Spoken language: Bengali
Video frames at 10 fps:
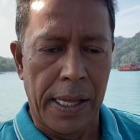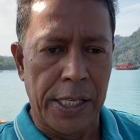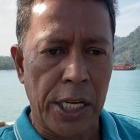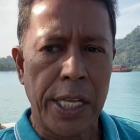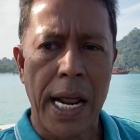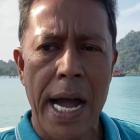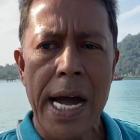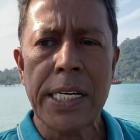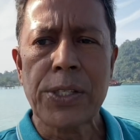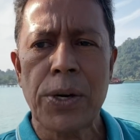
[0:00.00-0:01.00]
যাদের
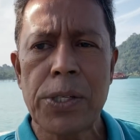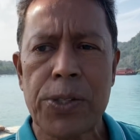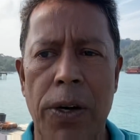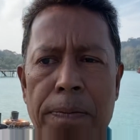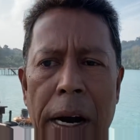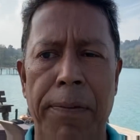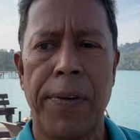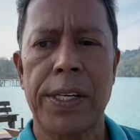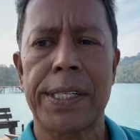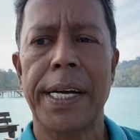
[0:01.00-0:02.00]
আনকন্ট্রোল ব্লাড
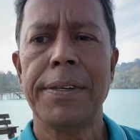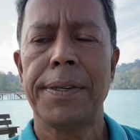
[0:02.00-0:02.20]
প্রেশার